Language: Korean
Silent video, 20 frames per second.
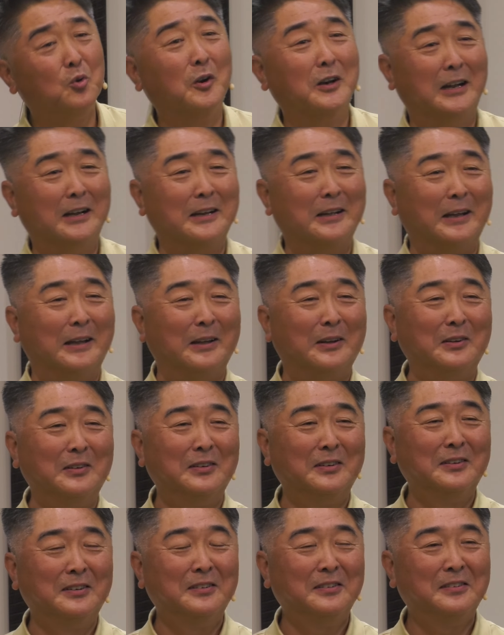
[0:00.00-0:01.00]
원할까요?
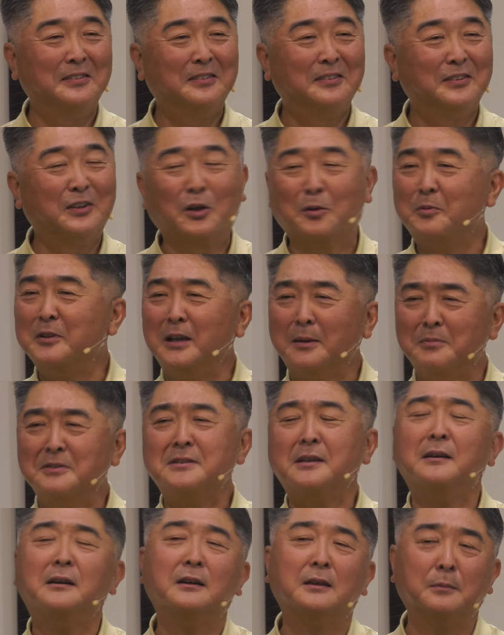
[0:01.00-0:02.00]
여러분이 한번
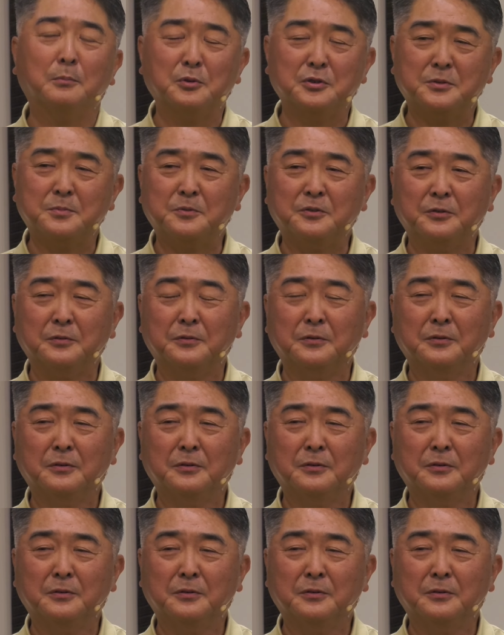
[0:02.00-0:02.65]
생각해 보십시오.